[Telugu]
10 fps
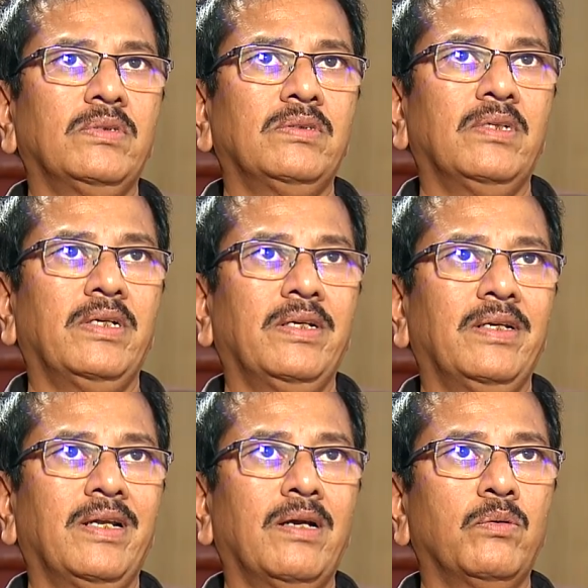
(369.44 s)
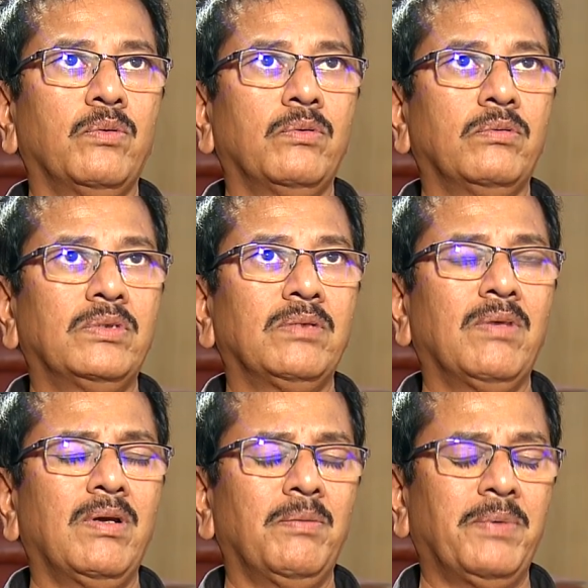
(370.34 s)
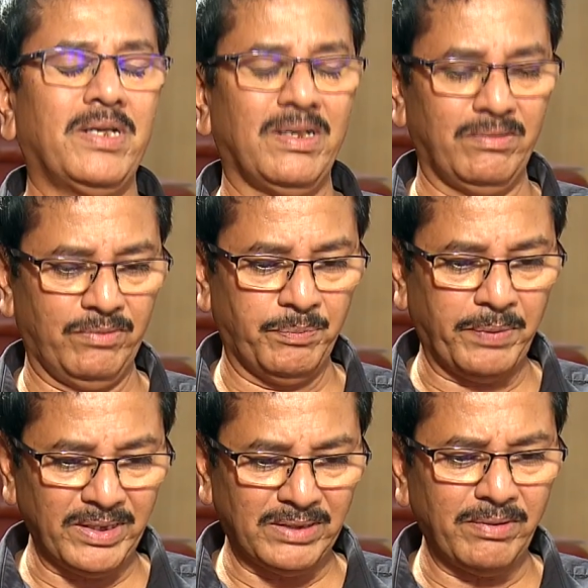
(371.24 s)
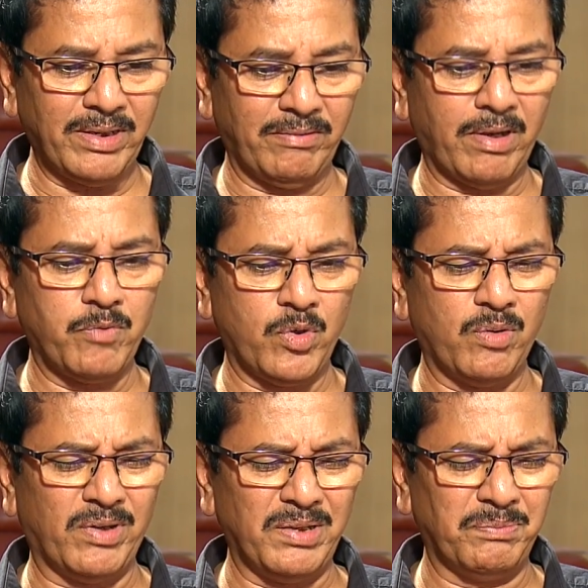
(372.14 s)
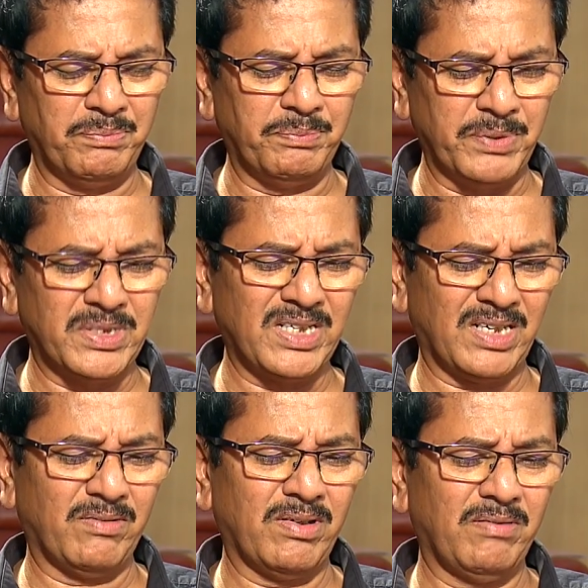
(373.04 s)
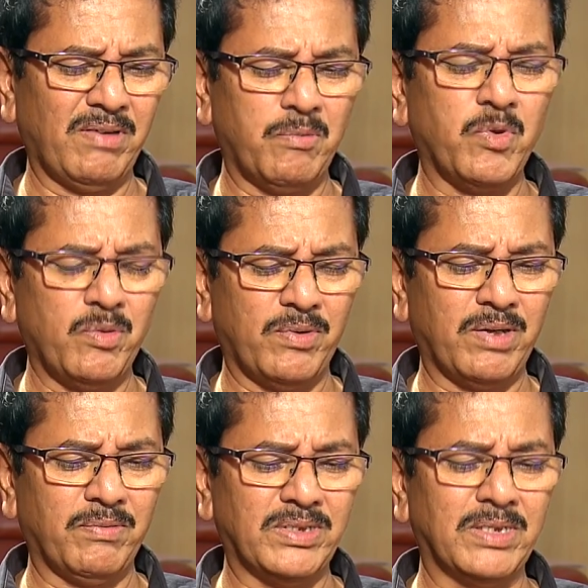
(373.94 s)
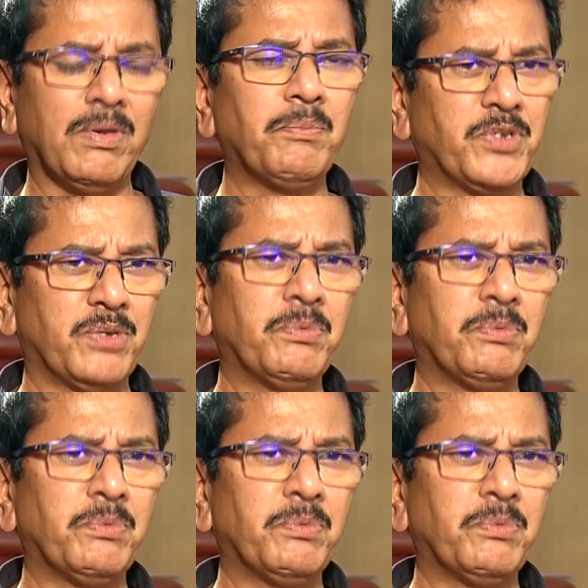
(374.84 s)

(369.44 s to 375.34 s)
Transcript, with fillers: సరే నాకు సినిమాల పట్ల విపరీతమైన వ్యామోహం అంటే పిచ్చి అంటామా వ్యామోహం అంటామా సినిమా పిచ్చి